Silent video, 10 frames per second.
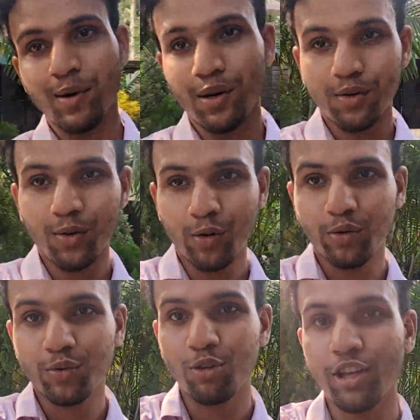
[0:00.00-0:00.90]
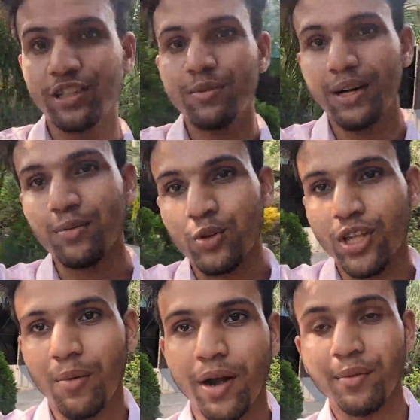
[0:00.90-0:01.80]
আমার ঘরে চলে এসেছি বাড়ির মধ্যে
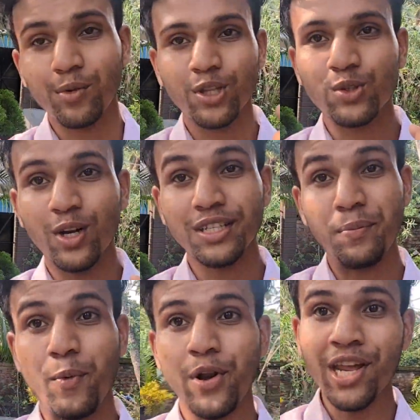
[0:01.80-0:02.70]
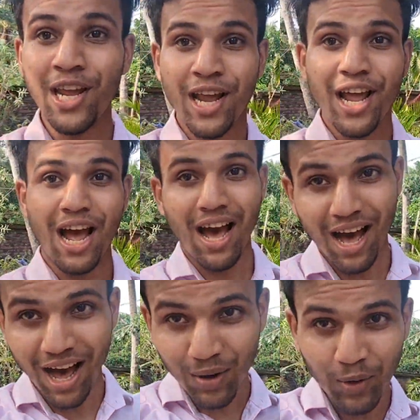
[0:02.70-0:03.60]
আর বাড়ির মধ্যে চলে আসার পরে
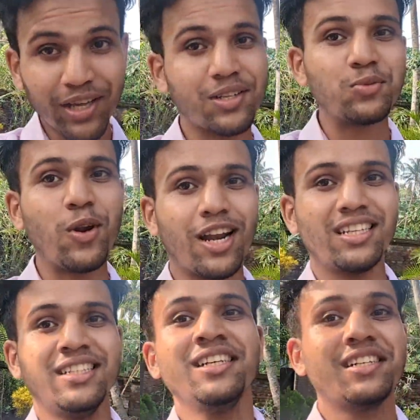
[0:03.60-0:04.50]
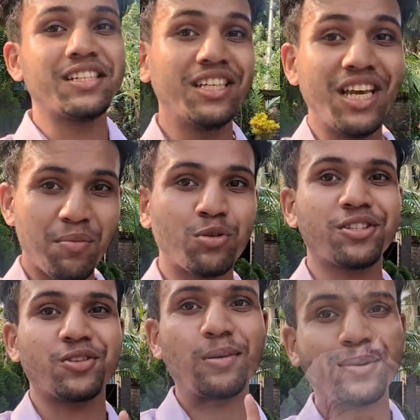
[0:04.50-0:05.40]
আরও অনেক কিছু বলার আছে গিয়ে আমি
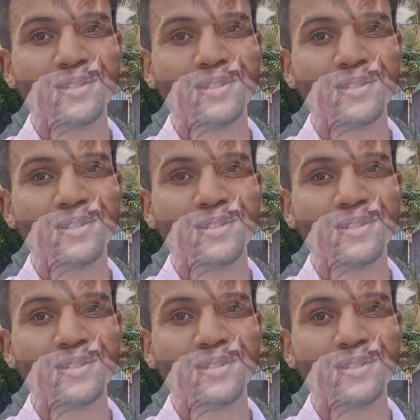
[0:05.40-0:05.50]
তোমার সঙ্গে